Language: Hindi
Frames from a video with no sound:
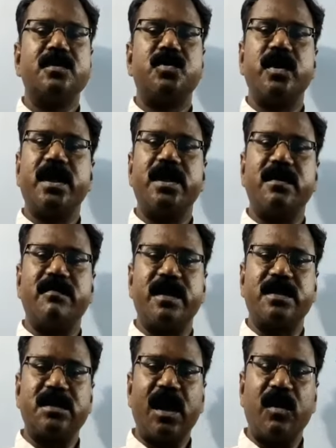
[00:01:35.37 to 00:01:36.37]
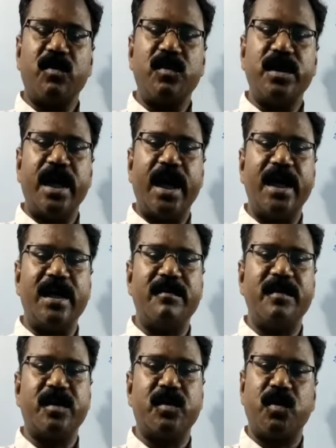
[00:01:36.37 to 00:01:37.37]
तो एक अधिवक्ता को न्यायालय
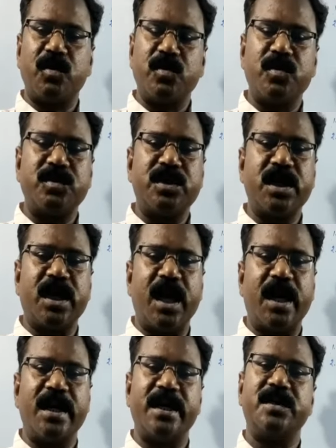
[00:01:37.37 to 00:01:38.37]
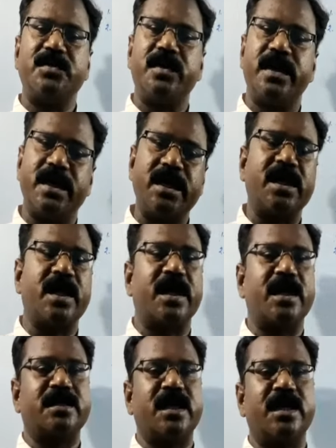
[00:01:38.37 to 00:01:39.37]
में कौन कौन से कार्य हैं जो नहीं
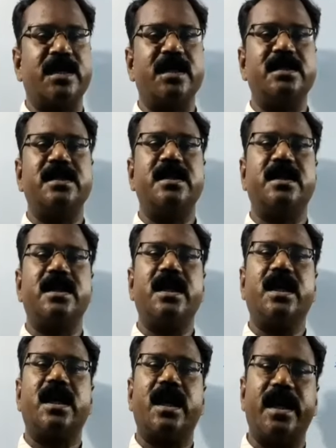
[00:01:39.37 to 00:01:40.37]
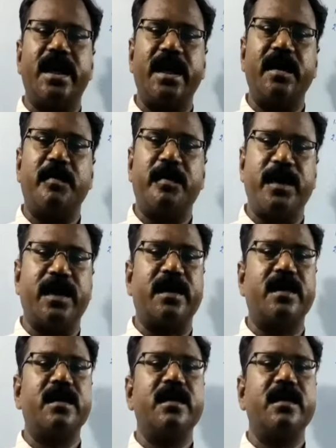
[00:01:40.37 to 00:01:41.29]
करना चाहिए जिनके करने पर